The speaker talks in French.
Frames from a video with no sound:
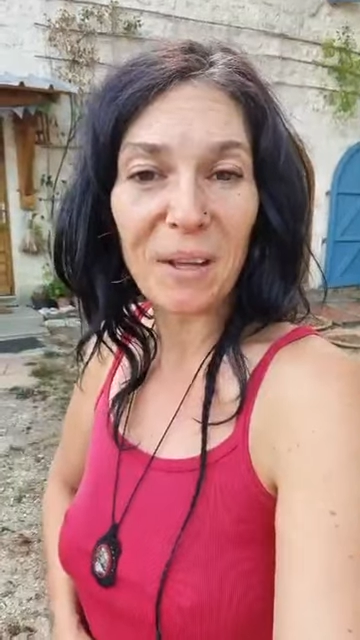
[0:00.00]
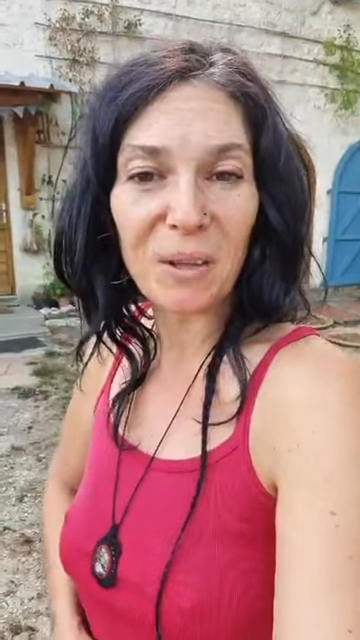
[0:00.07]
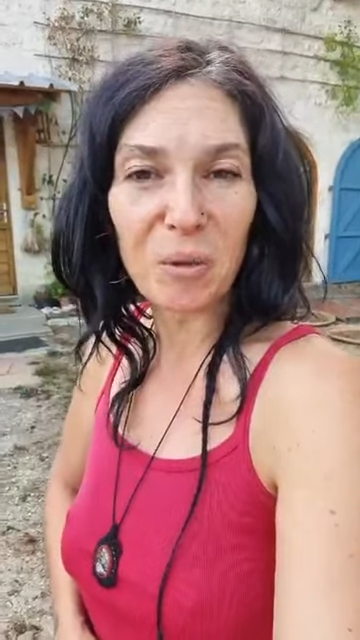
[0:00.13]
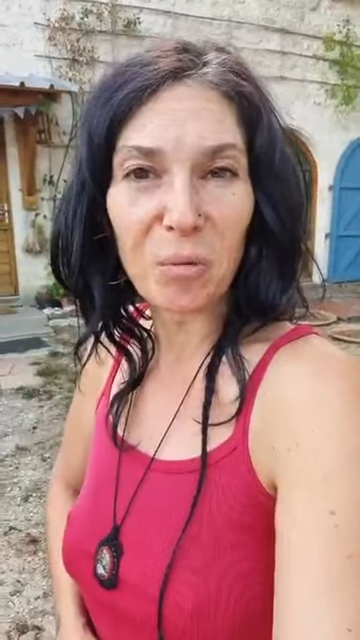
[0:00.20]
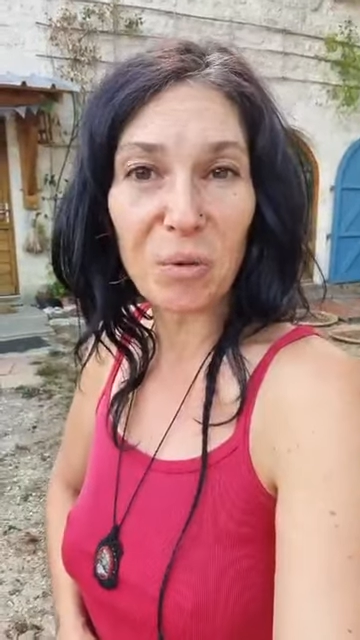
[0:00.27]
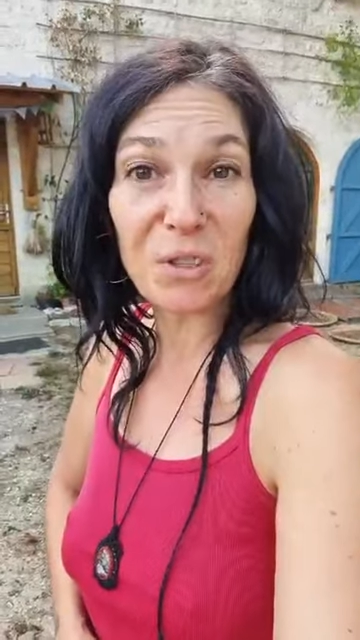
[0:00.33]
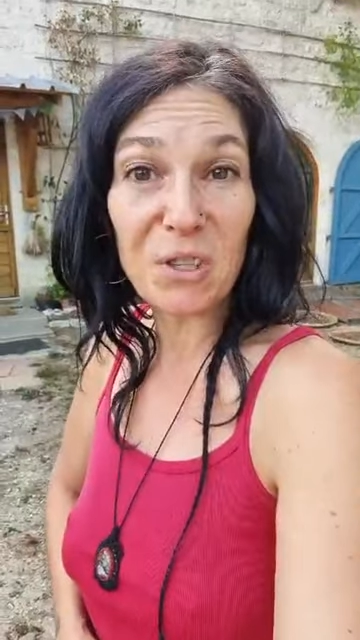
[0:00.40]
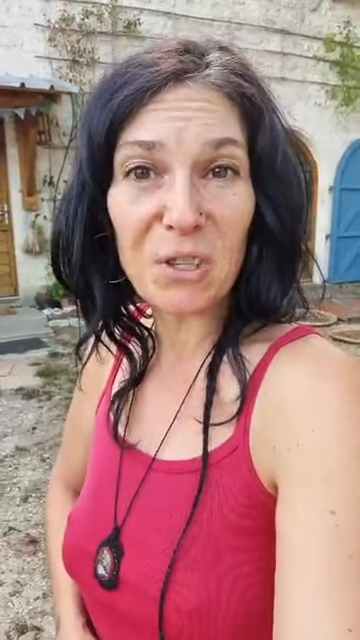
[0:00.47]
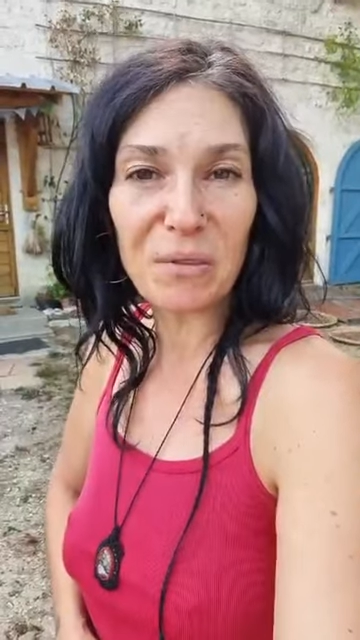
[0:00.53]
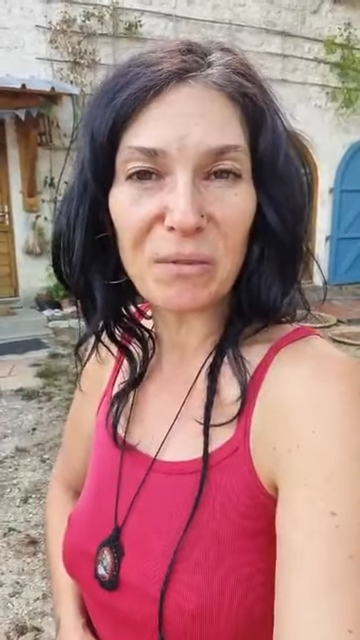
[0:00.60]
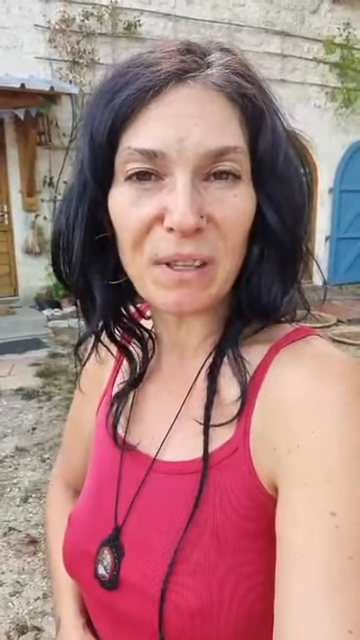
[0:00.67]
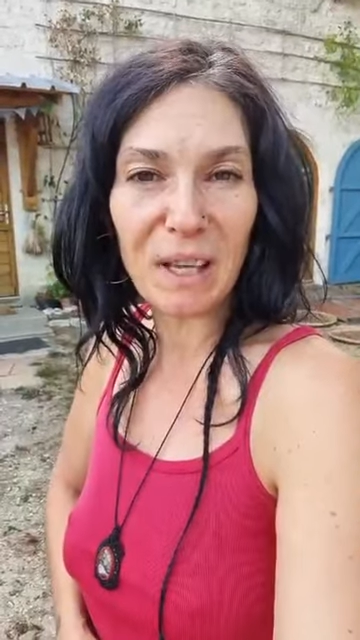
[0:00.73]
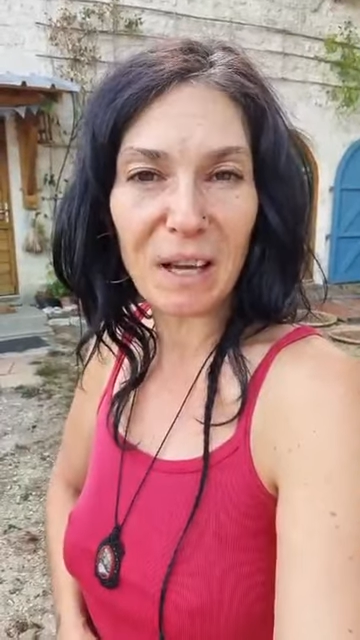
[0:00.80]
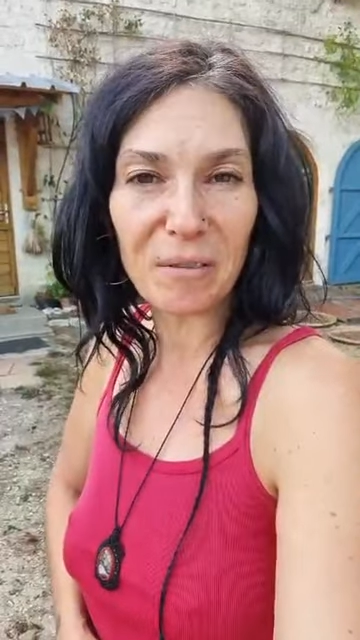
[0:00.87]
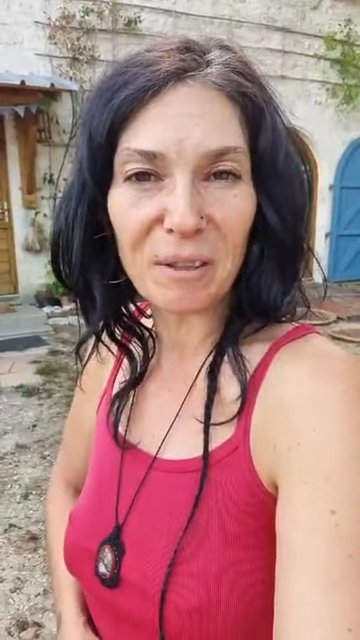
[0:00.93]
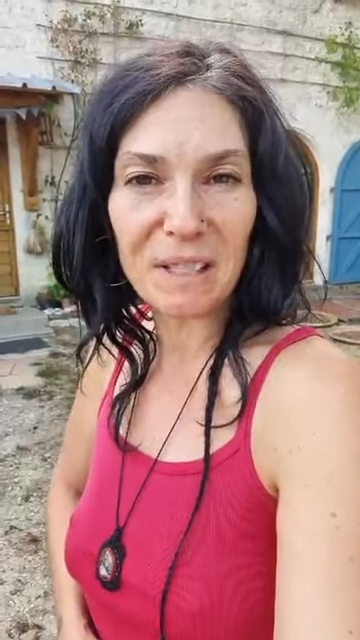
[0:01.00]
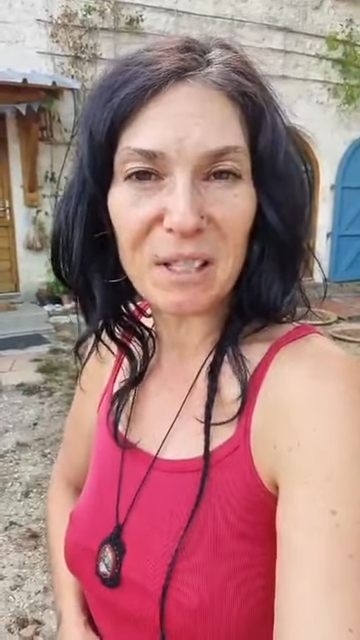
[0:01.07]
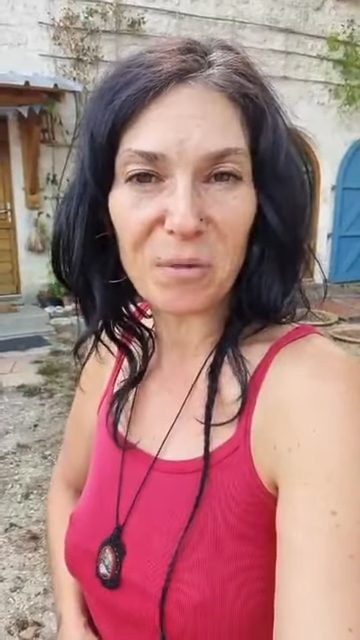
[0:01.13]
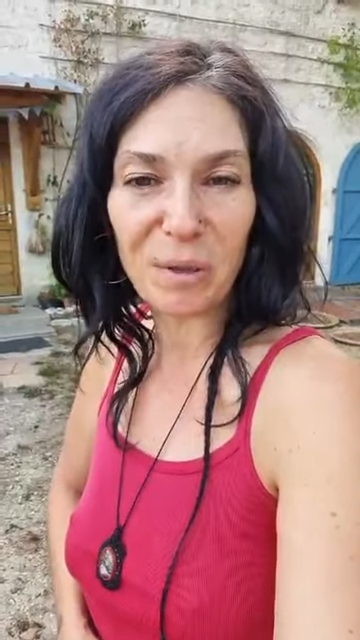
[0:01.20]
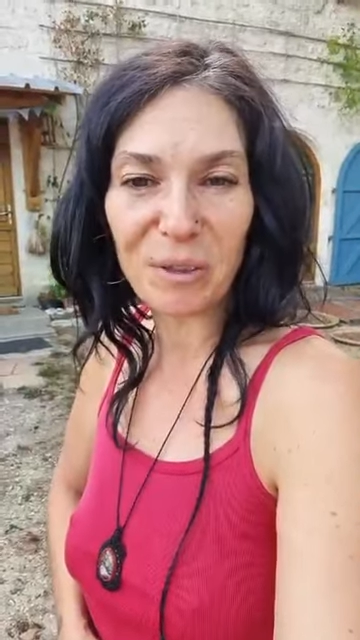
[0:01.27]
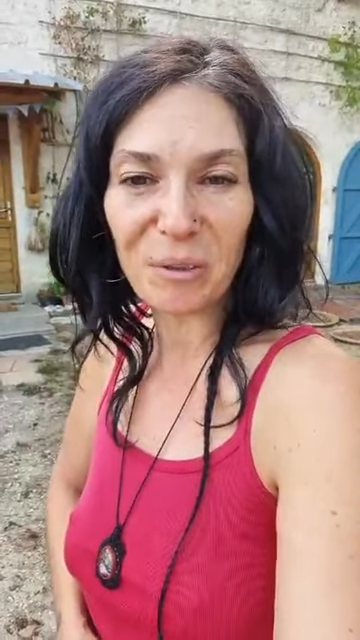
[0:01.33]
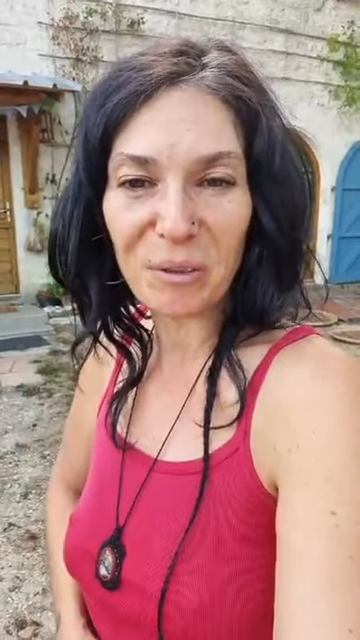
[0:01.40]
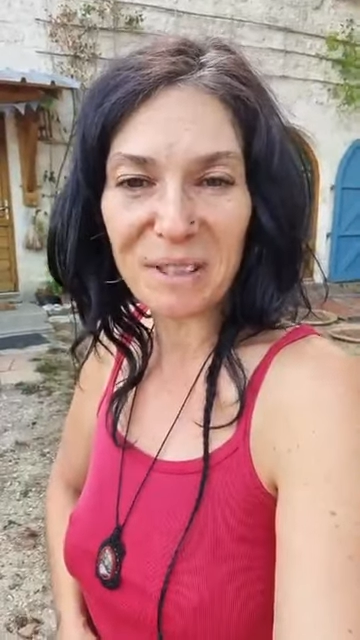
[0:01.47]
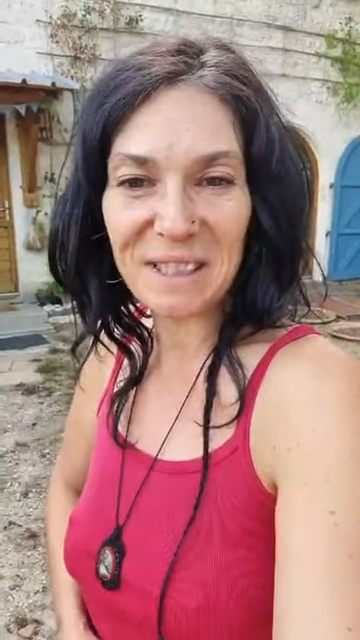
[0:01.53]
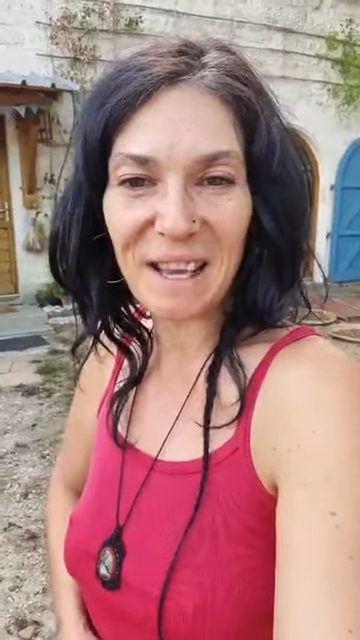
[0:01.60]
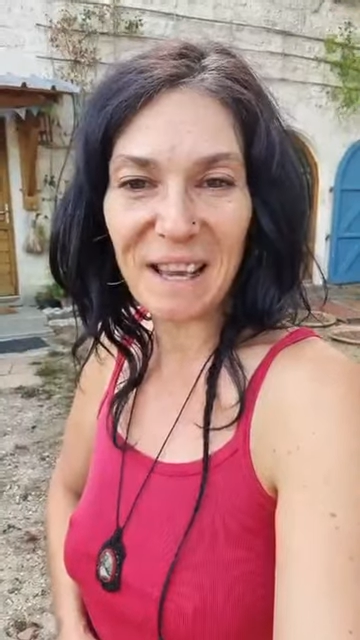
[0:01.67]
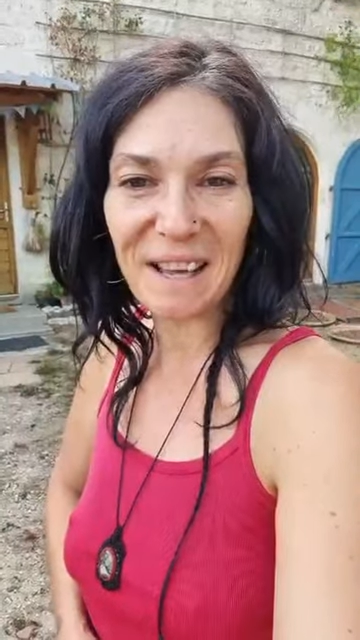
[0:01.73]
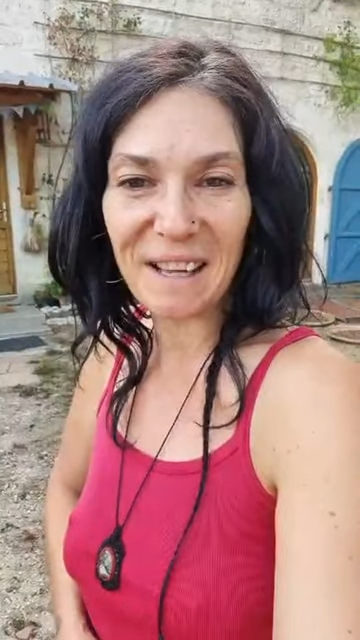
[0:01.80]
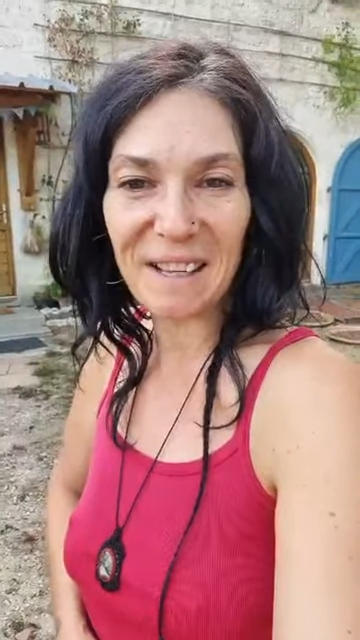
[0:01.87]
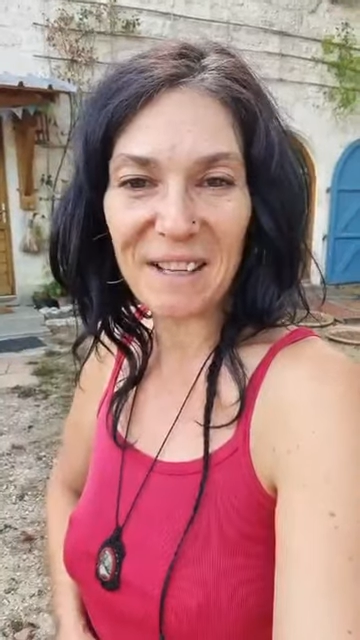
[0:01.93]
Donc, j'y vais avant qu'il soit trop
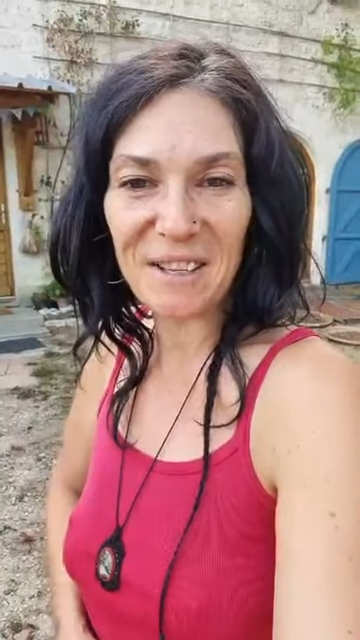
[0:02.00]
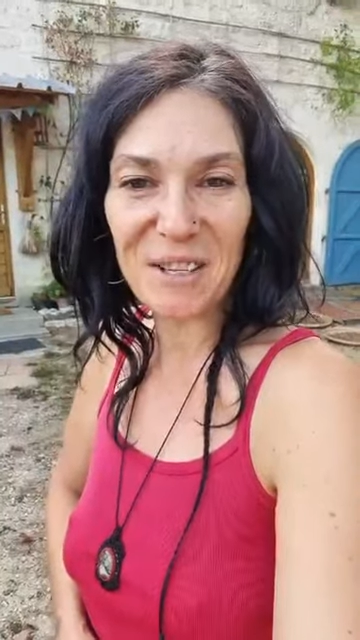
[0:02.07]
tard.